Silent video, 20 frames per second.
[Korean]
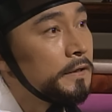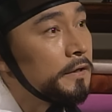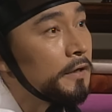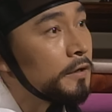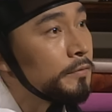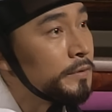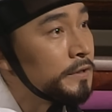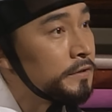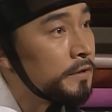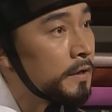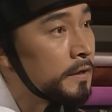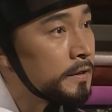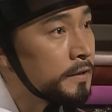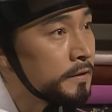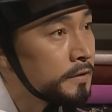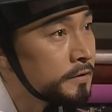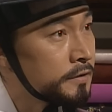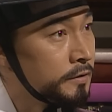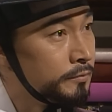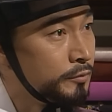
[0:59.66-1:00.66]
그러면
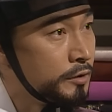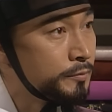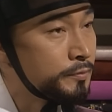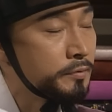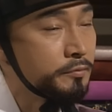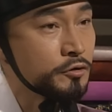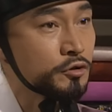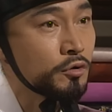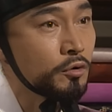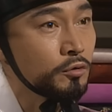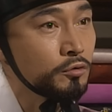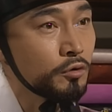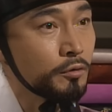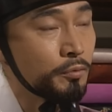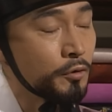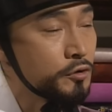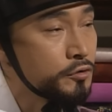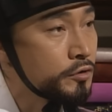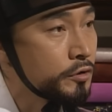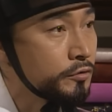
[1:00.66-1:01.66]
그 물품은 송도
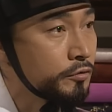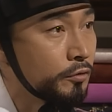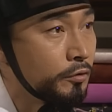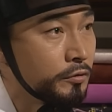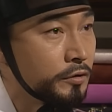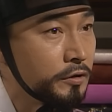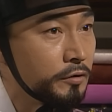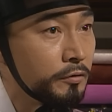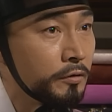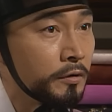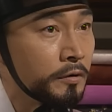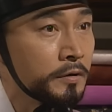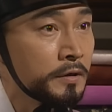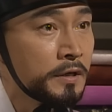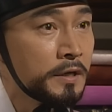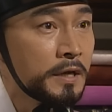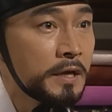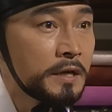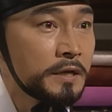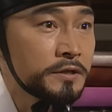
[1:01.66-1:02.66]
본전으로 옮기고
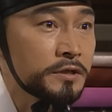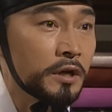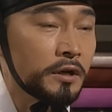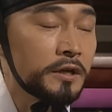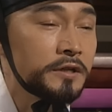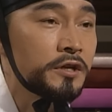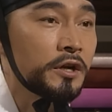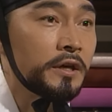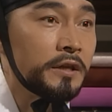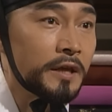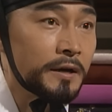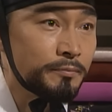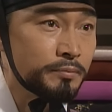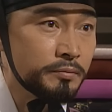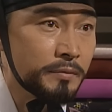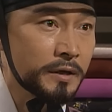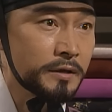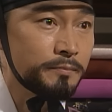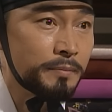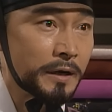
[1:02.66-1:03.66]
선해청에
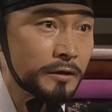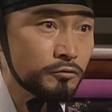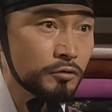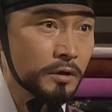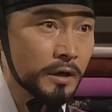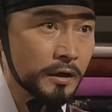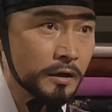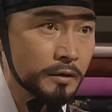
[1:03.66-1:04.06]
납품하는 방도를